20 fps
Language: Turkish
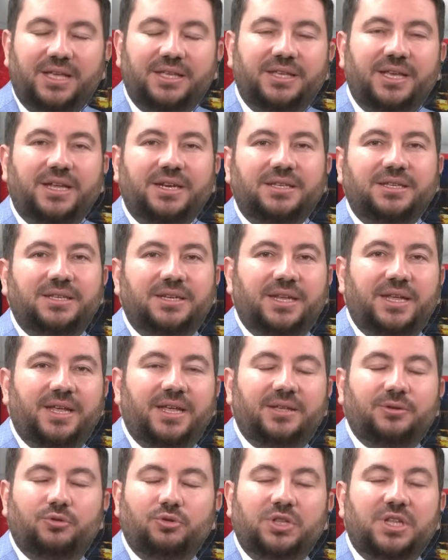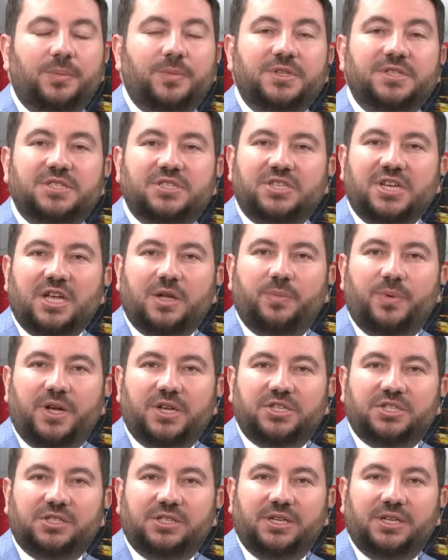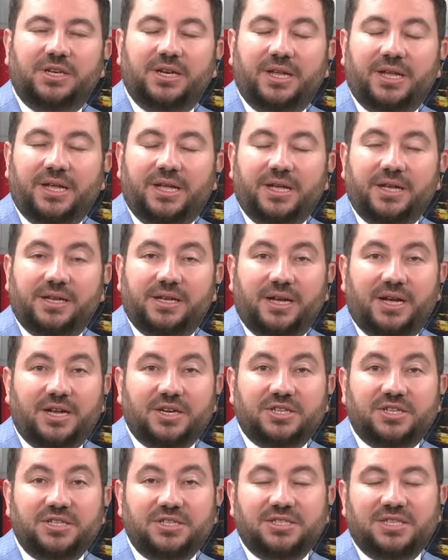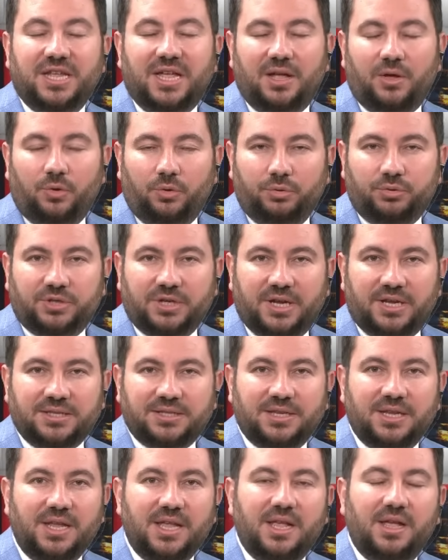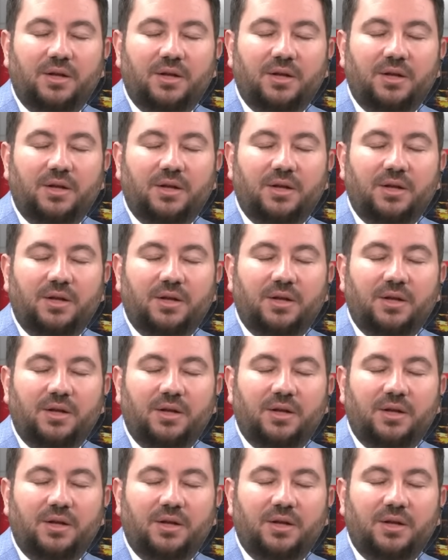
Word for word: Yarın yine gündemin sıcak başlıklarıyla karşınızda olacağız.